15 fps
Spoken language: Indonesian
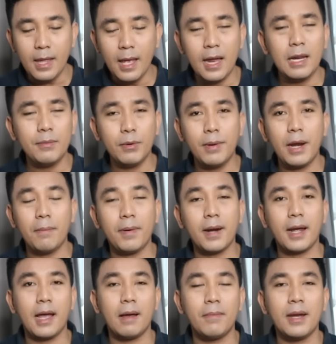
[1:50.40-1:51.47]
ada beberapa
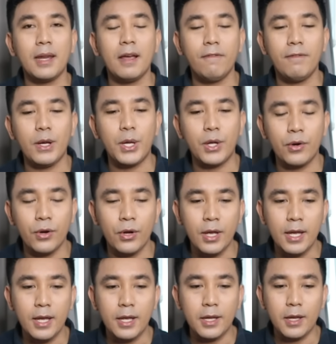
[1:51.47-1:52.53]
rekaman ya video
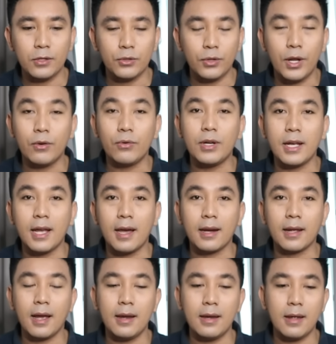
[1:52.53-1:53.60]
yang sudah aku
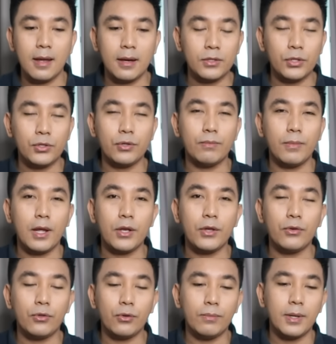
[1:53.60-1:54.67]
dengarkan dari sejumlah
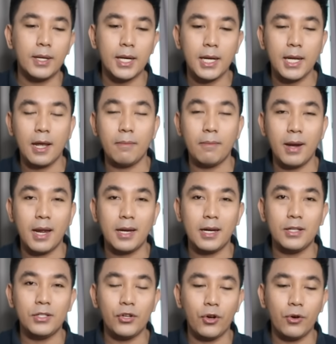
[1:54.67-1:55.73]
YouTuber yang berada
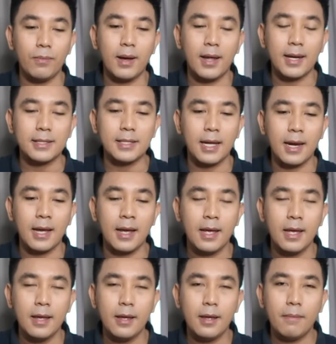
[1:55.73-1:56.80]
di Jawa Barat
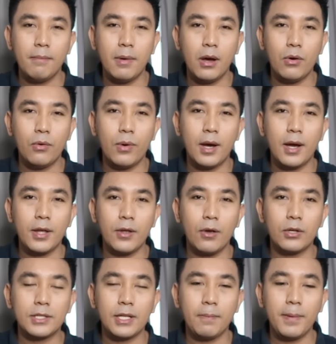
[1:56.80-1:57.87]
sana bahwa
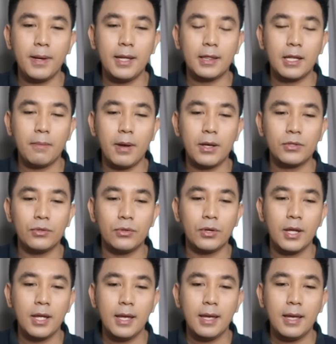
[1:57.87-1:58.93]
Yosep ini
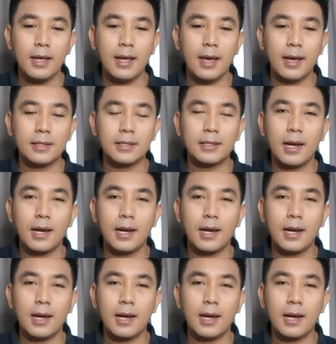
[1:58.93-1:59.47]
termasuk yang